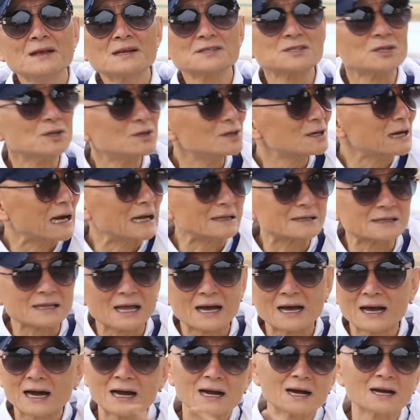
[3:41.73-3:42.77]
저거
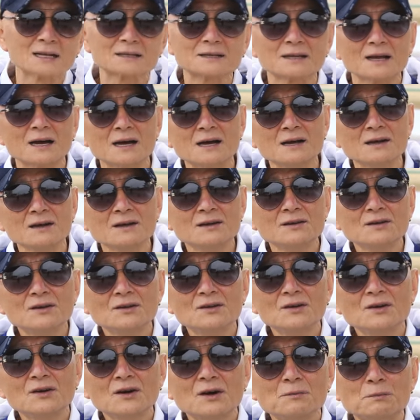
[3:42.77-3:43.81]
갔다, 안 갔다.
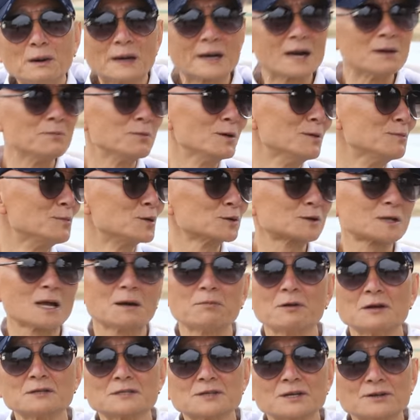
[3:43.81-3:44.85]
날 한 번 못
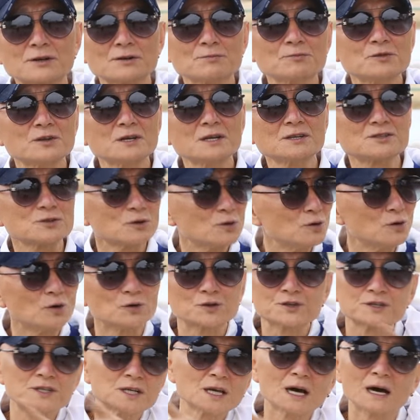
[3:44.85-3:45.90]
타본 사람들이 저거
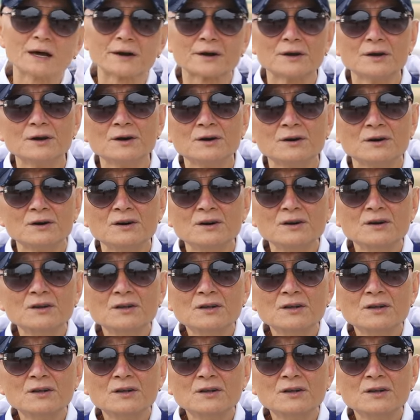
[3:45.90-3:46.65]
어떻게 알아요?